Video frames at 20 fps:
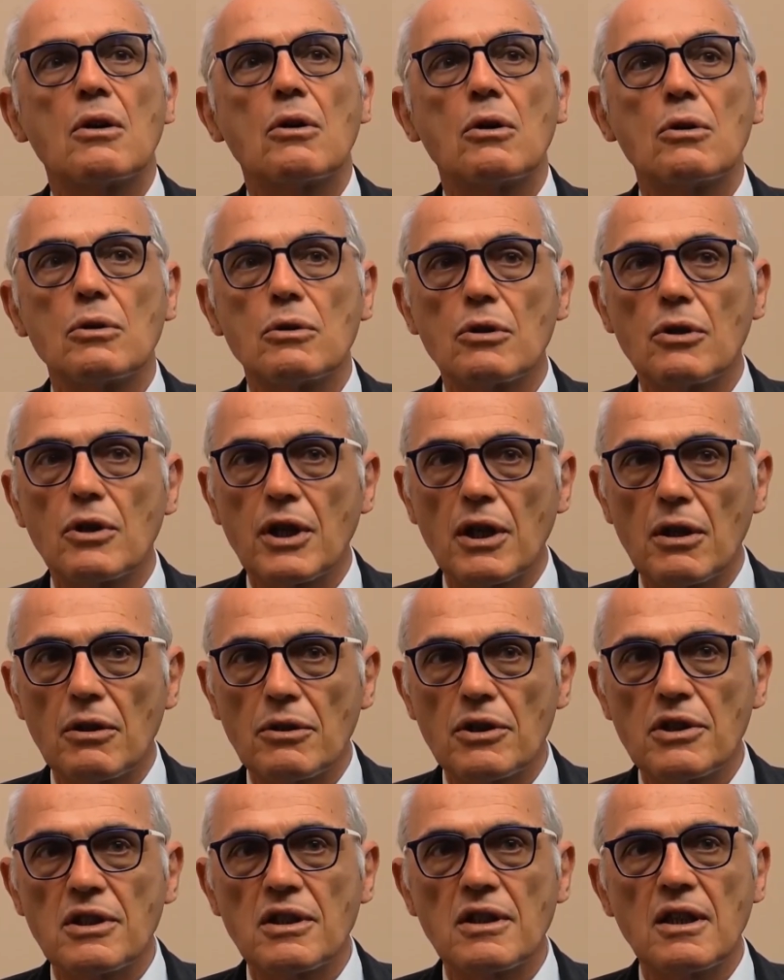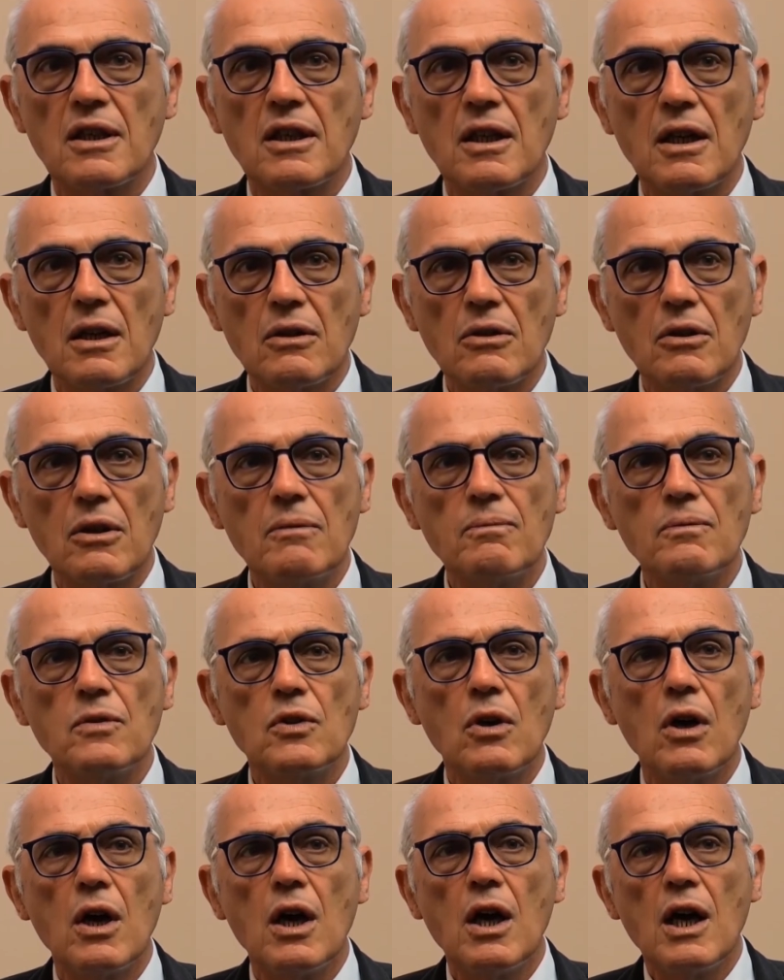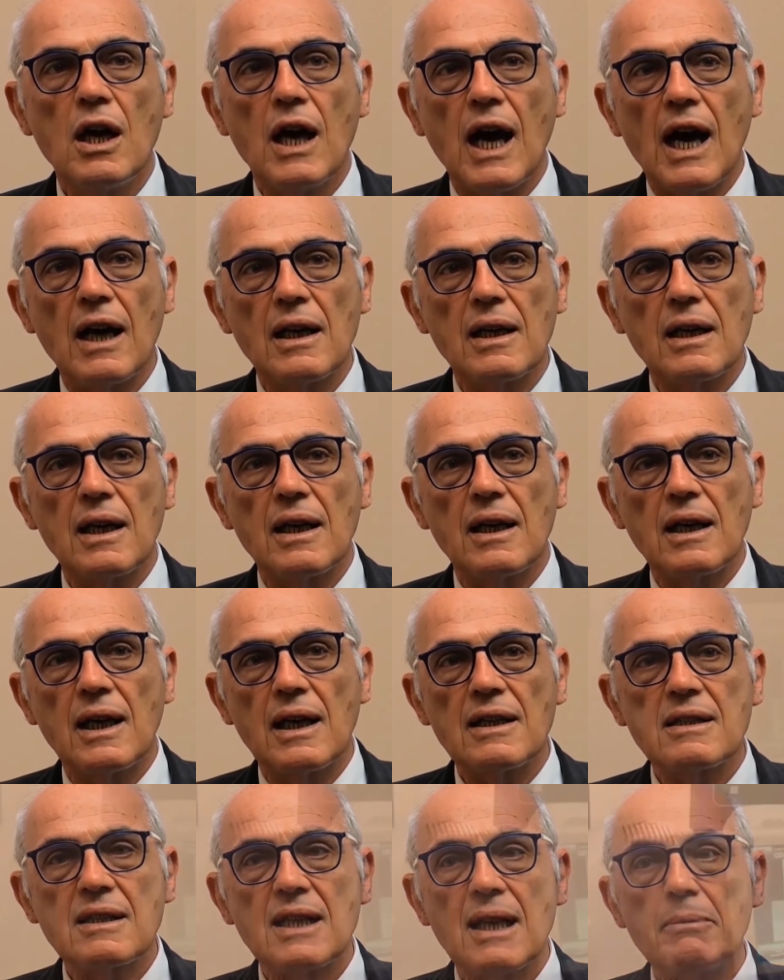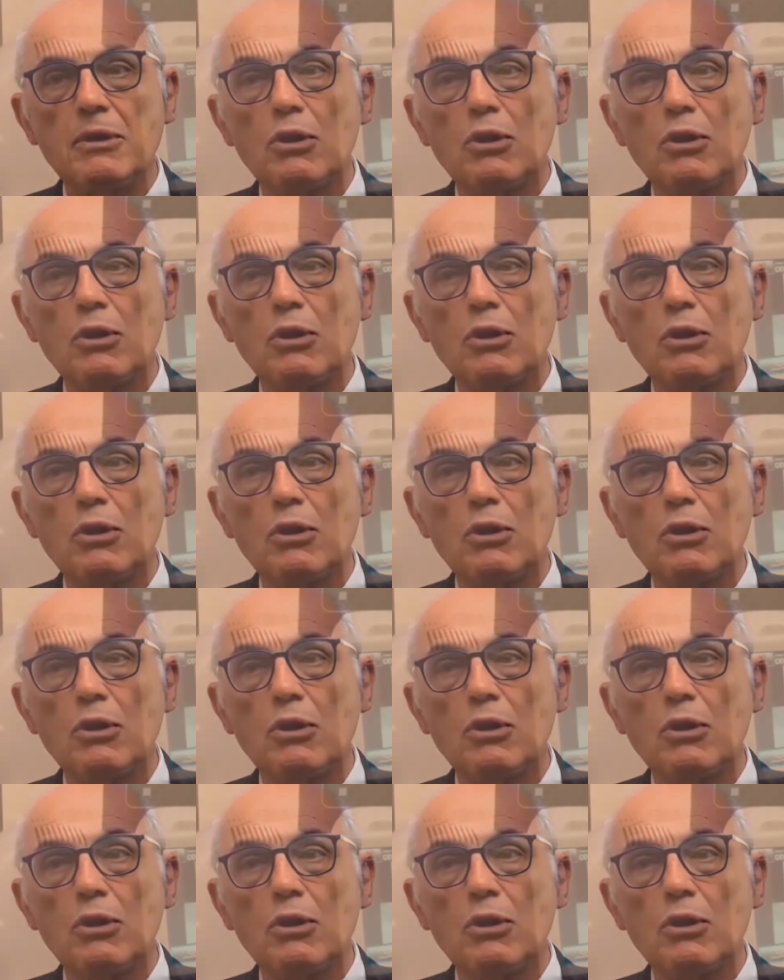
coloro che lo desiderano no, al, all'esame